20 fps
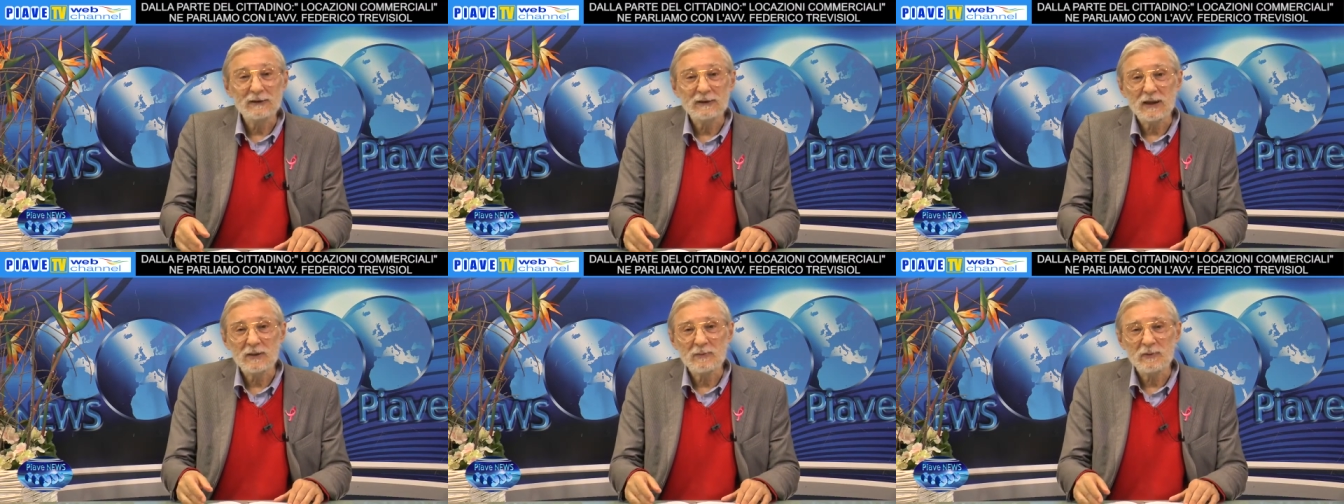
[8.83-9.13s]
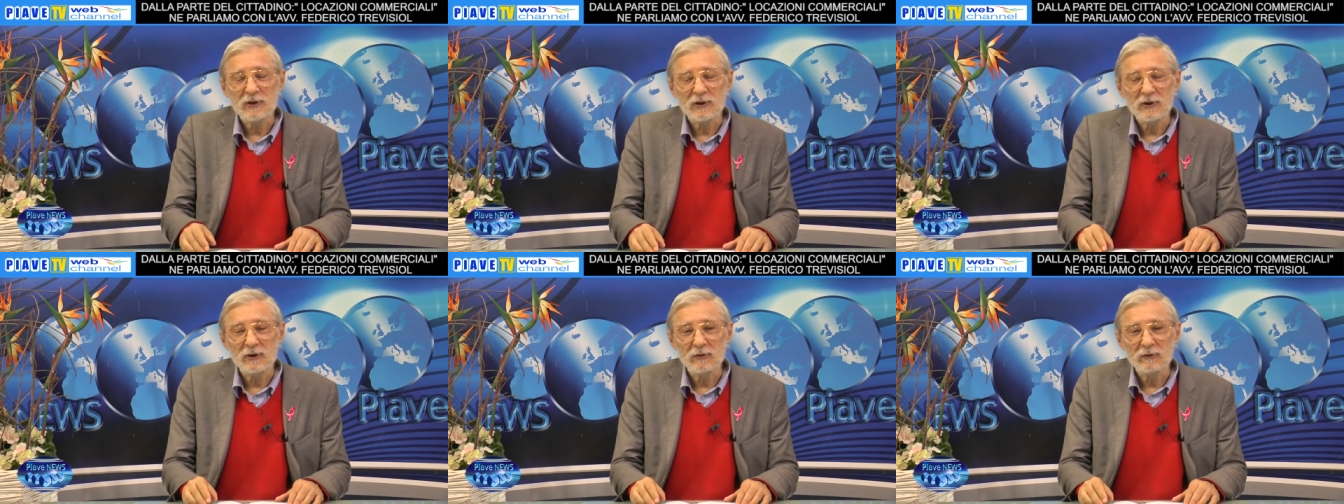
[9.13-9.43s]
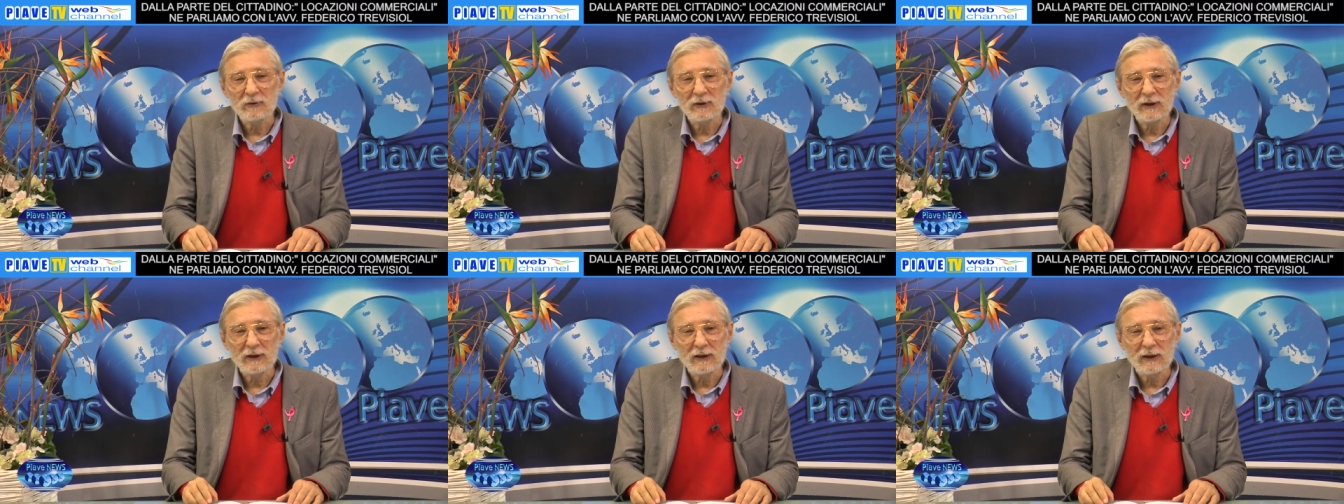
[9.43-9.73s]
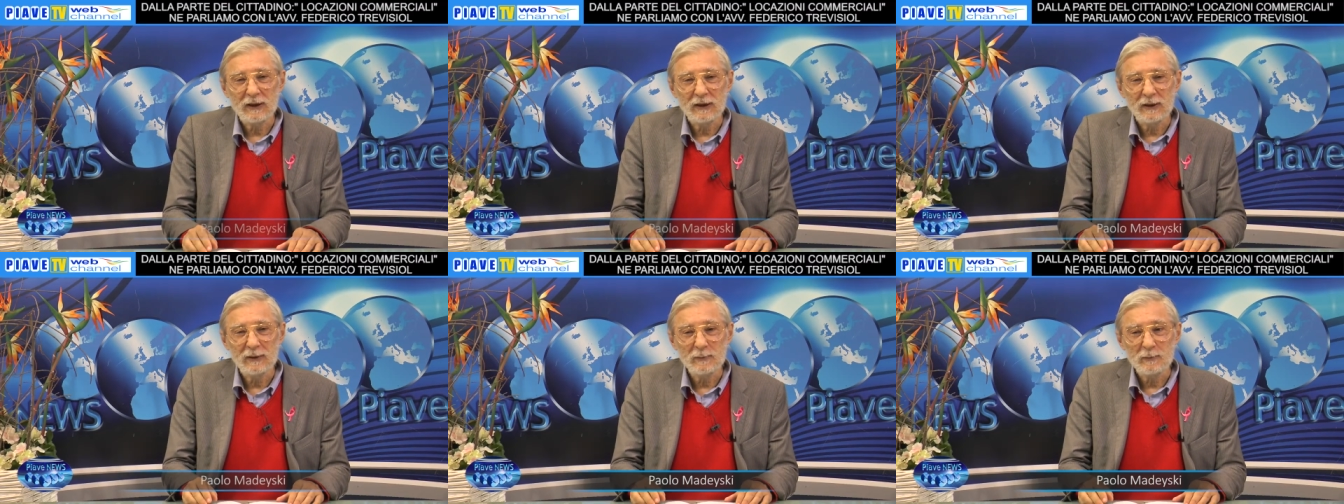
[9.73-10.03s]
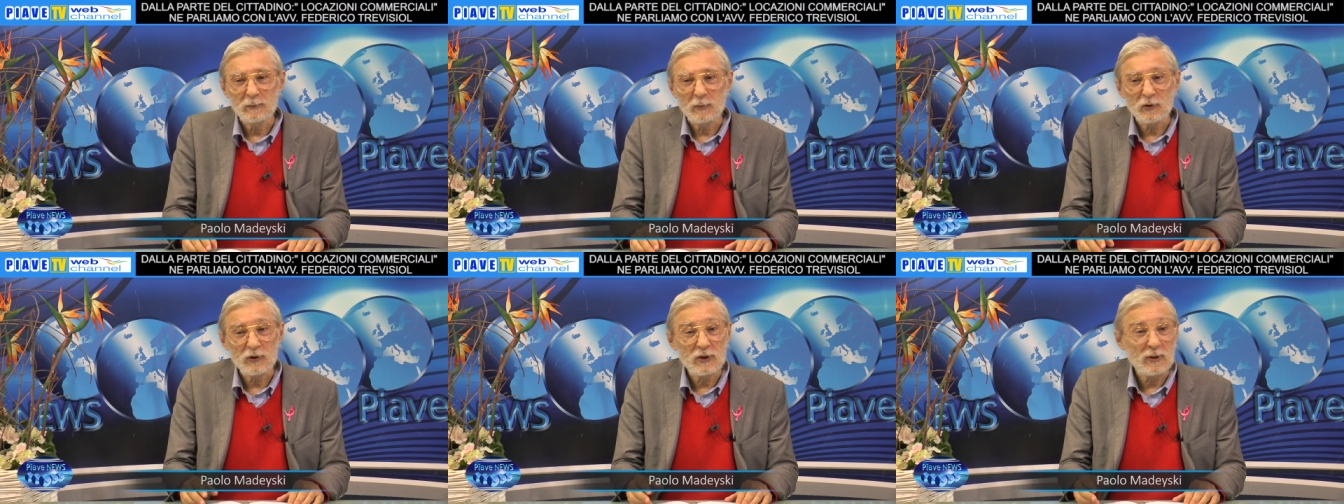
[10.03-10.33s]
trasmissione che
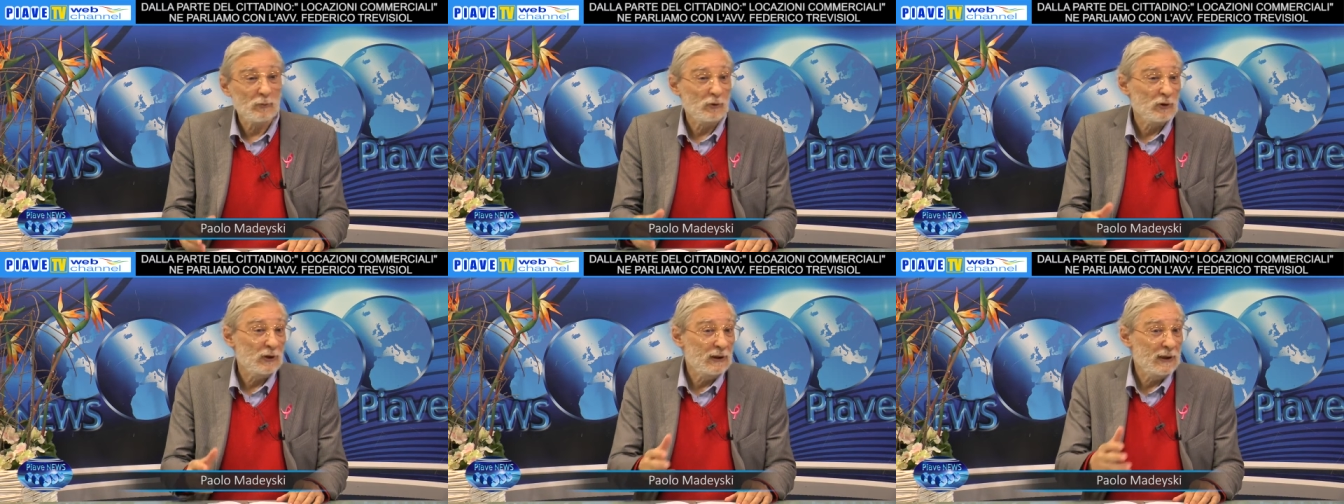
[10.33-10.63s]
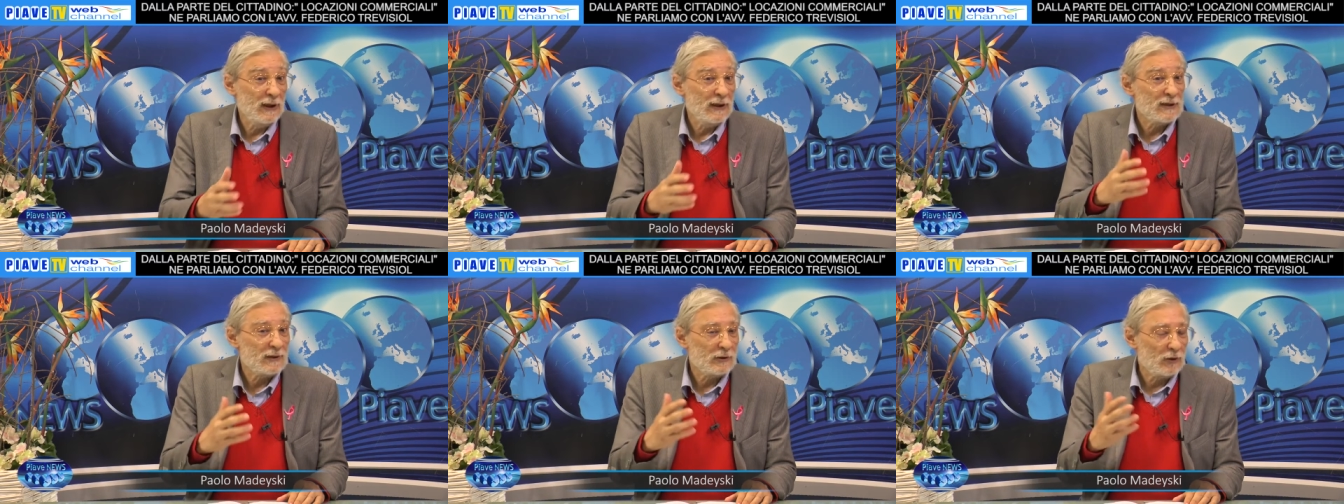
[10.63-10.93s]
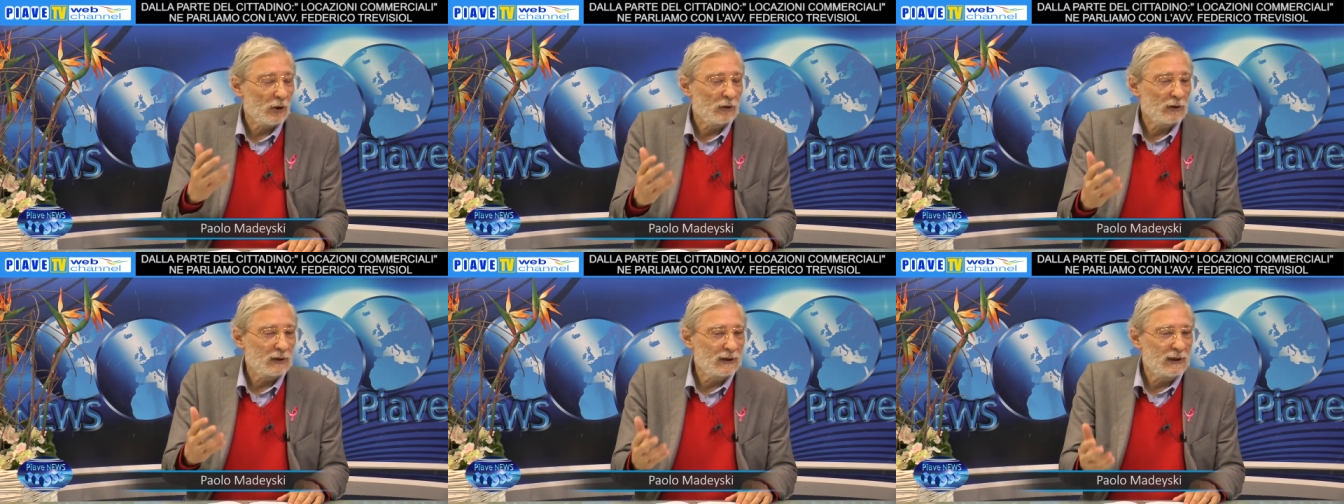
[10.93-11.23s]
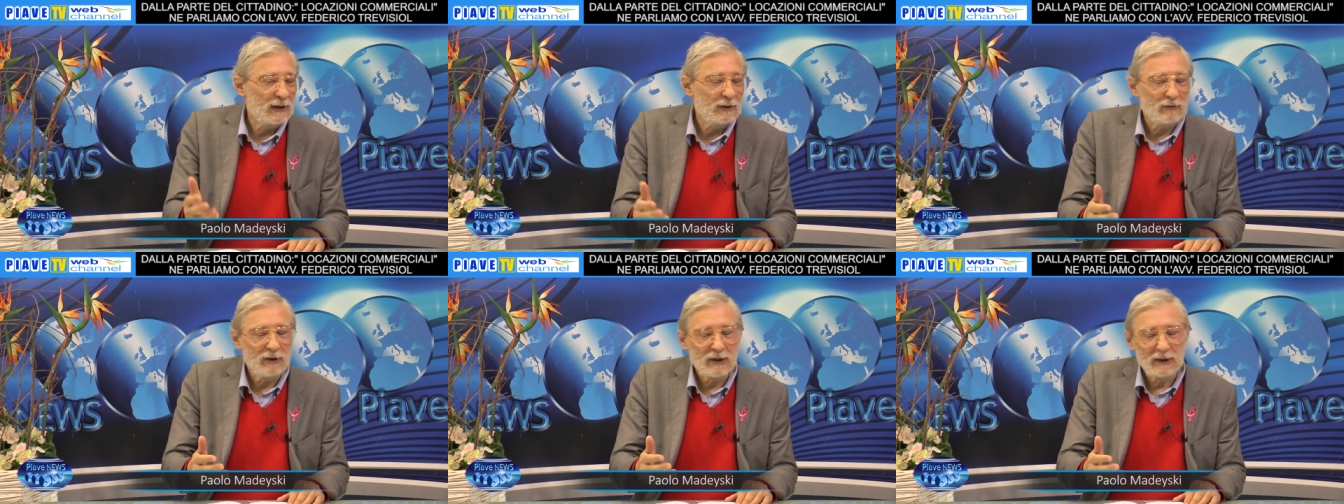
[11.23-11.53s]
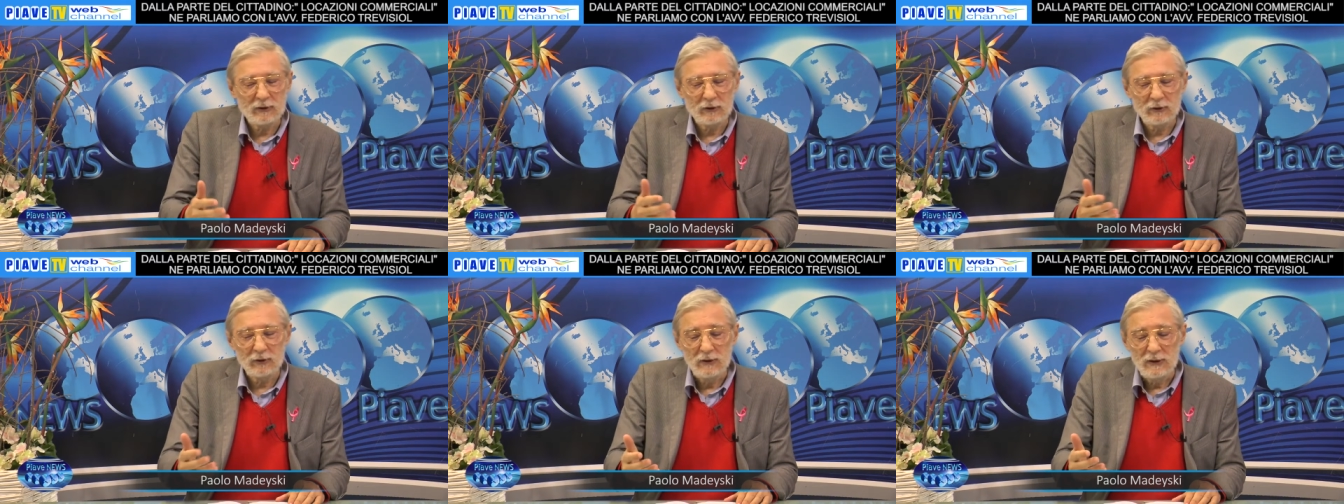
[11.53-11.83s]
possiamo dire è storica in
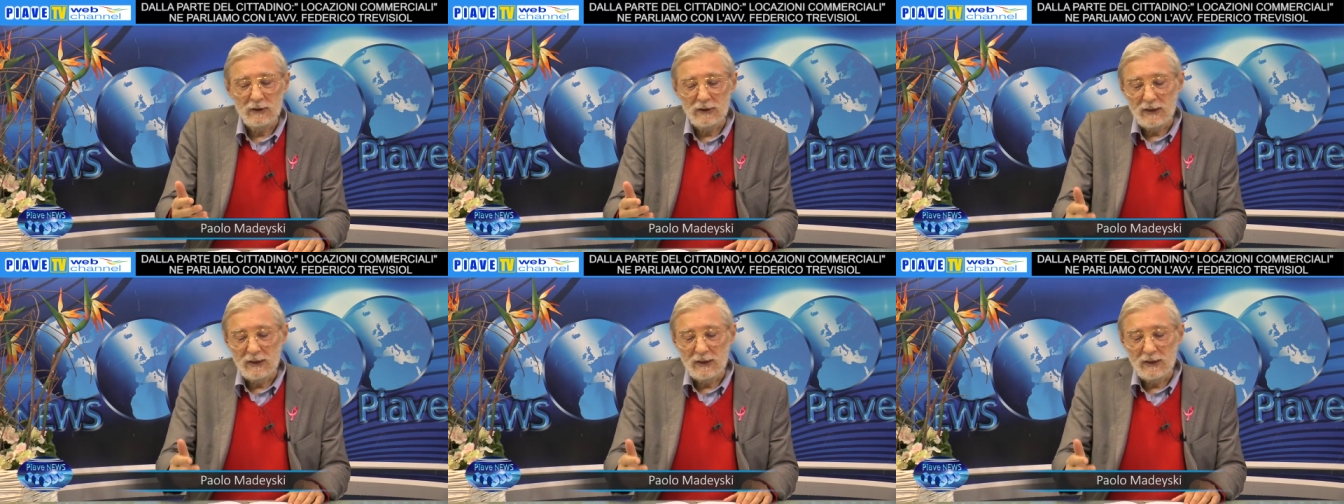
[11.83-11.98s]
quanto